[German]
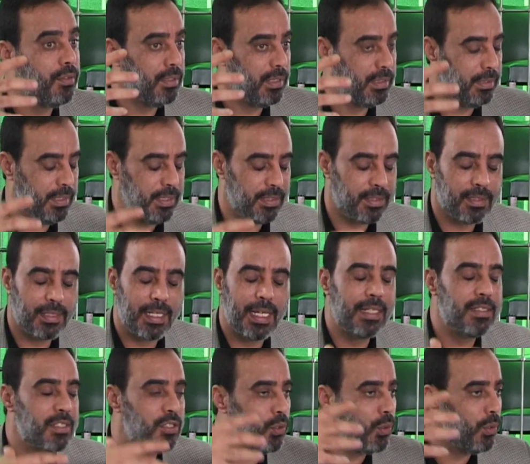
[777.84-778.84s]
dieses
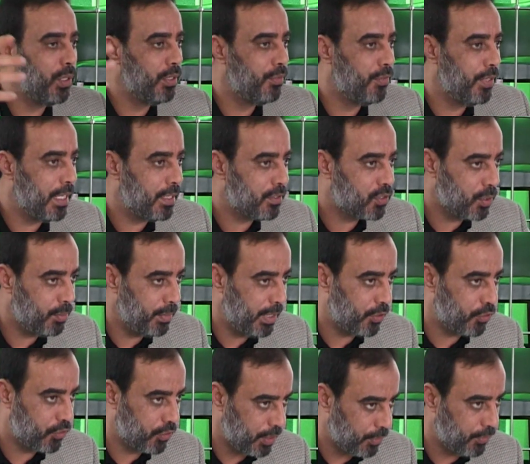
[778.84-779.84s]
ganze Universum
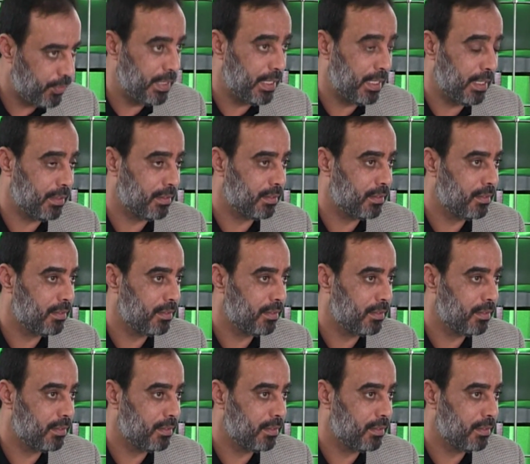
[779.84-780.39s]
erschaffen hat,